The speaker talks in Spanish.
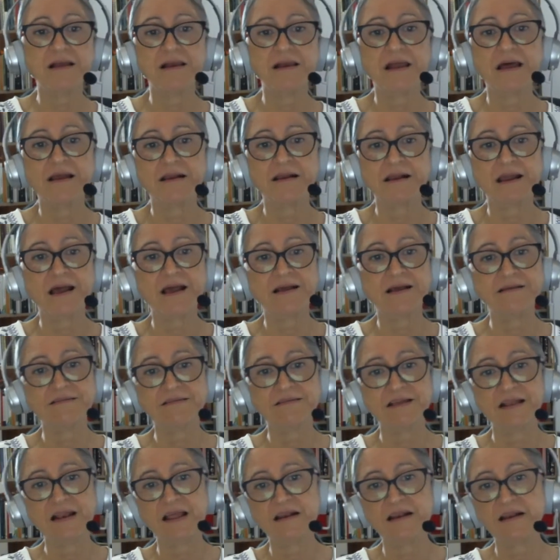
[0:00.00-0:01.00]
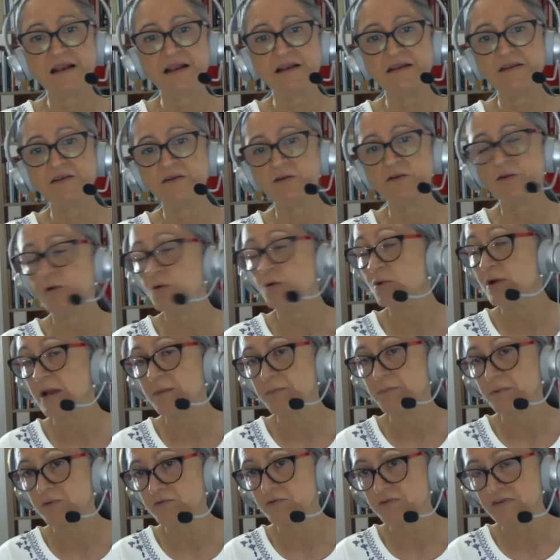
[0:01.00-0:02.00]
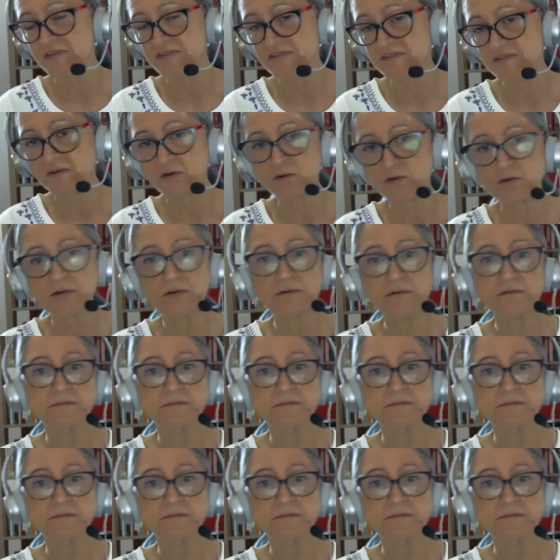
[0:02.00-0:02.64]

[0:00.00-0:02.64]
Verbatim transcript: la raza, la religión, la profesión.